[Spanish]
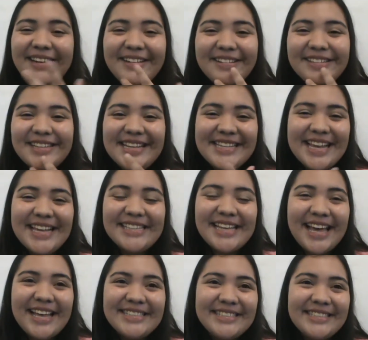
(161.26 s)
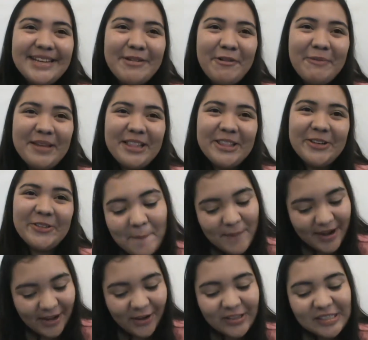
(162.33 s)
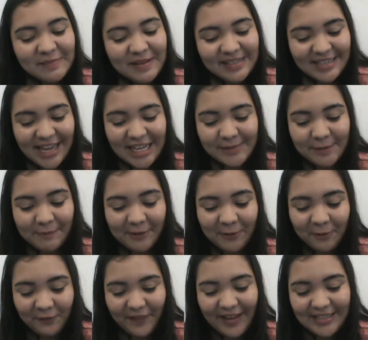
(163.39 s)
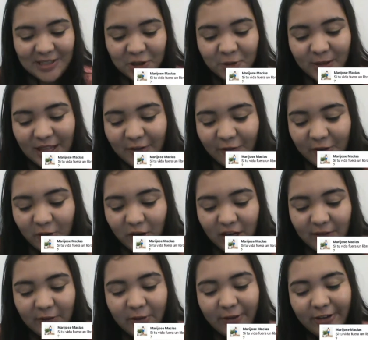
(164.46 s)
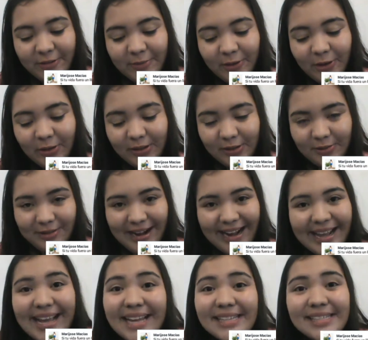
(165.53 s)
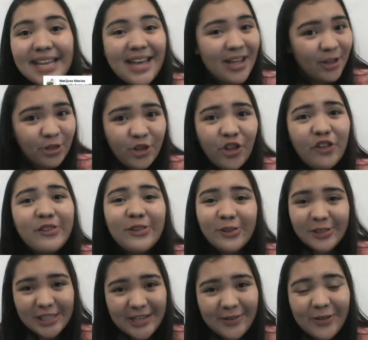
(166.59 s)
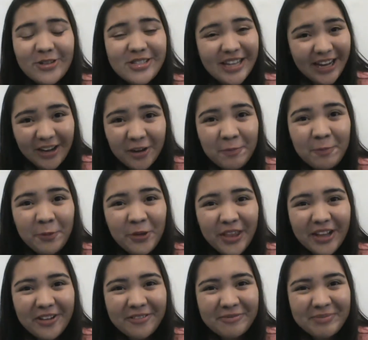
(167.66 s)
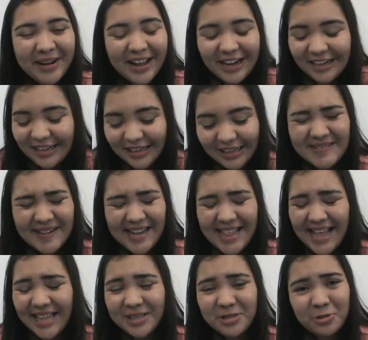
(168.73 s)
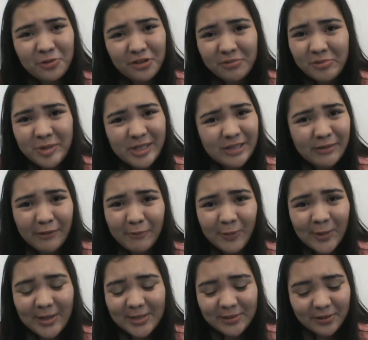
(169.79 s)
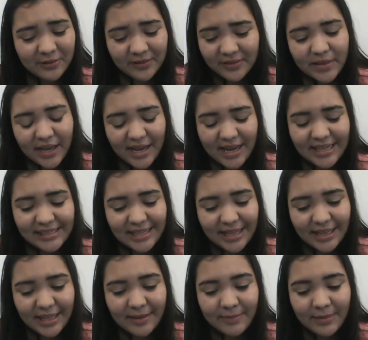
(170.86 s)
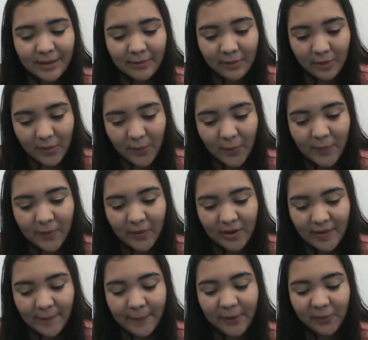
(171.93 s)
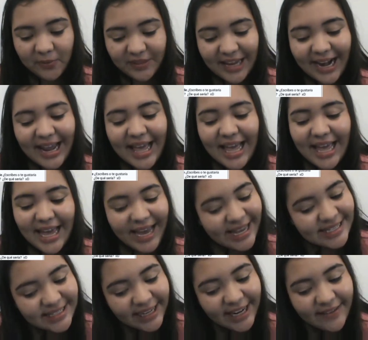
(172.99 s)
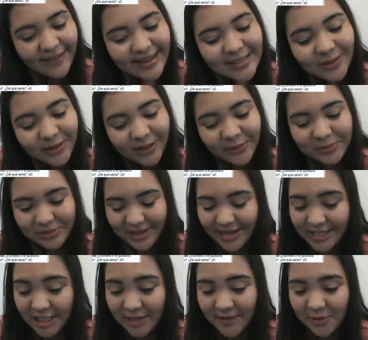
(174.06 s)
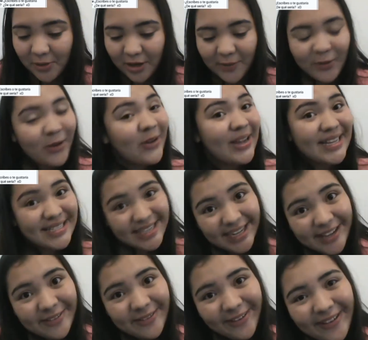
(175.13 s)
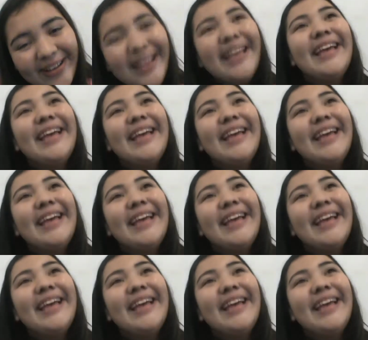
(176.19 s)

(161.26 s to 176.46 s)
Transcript: No sé, es que es, es ese momento. Maricose Macías me pregunta, si tu vida fuera un libro, ¿cómo lo titularías? Todos los libros que no pude comprar. De verdad, sufro muchísimo por eso. Eh, Sandy de nuevo me vuelve a preguntar, ¿escribes o te gustaría escribir un libro? Escribo,